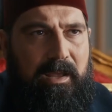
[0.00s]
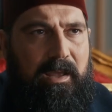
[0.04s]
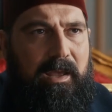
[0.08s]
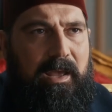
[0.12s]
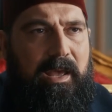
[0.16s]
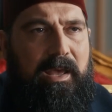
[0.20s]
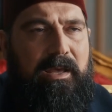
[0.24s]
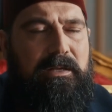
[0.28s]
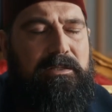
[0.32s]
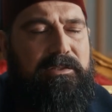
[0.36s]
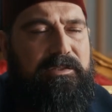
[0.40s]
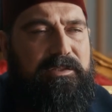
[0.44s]

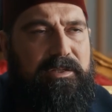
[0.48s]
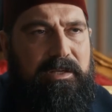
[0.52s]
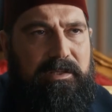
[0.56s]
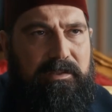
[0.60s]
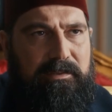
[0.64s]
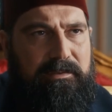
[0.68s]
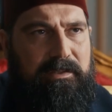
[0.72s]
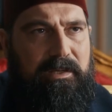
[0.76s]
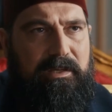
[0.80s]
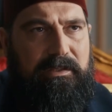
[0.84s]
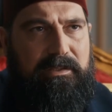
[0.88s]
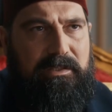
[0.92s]
her
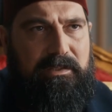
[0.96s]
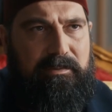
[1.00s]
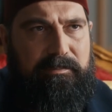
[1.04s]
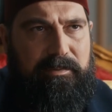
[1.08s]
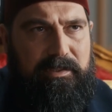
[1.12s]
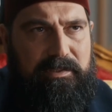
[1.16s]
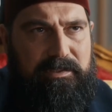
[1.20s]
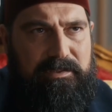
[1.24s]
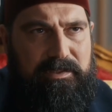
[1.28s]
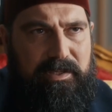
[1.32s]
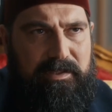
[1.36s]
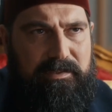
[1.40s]
şeyi takip
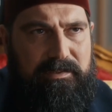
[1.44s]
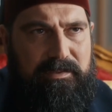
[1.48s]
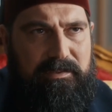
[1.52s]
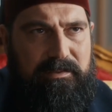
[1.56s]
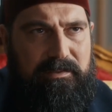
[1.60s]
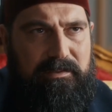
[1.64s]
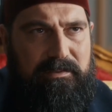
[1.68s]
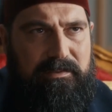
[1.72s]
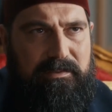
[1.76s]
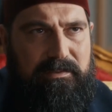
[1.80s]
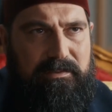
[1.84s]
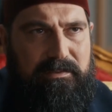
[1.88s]

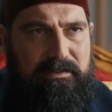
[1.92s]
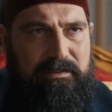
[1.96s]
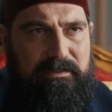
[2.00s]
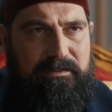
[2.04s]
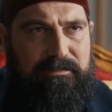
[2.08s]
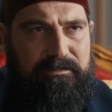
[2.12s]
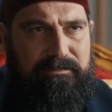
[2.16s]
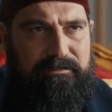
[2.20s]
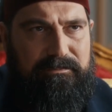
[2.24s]
edeceksiniz.